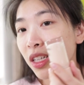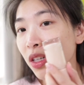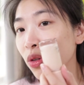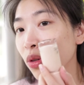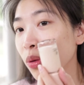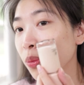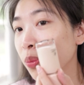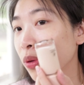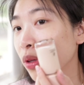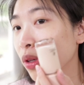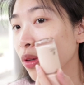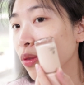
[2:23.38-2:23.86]
跟
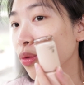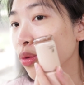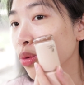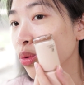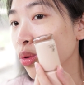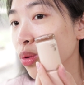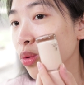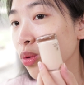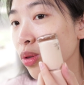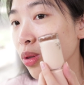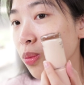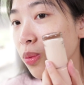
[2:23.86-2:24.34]
我皮肤
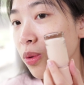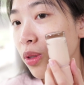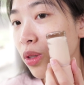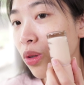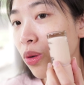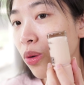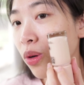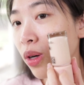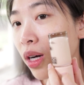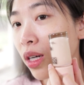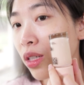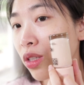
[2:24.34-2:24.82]
做对比
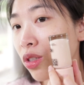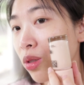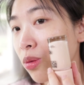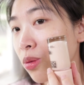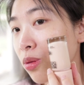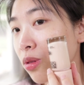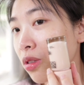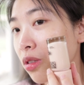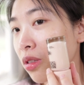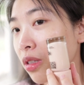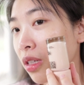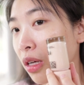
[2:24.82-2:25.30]
的话，是
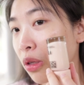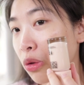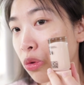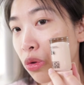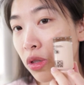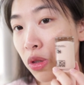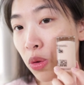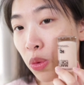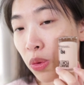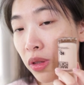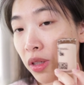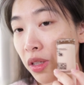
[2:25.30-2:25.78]
不是感
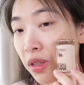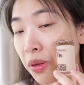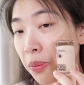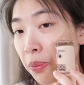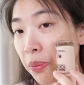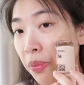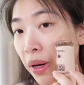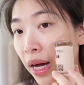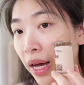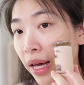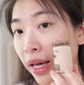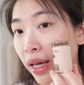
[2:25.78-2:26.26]
觉有一点点
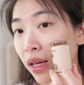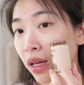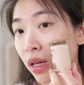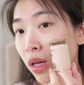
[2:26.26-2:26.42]
白？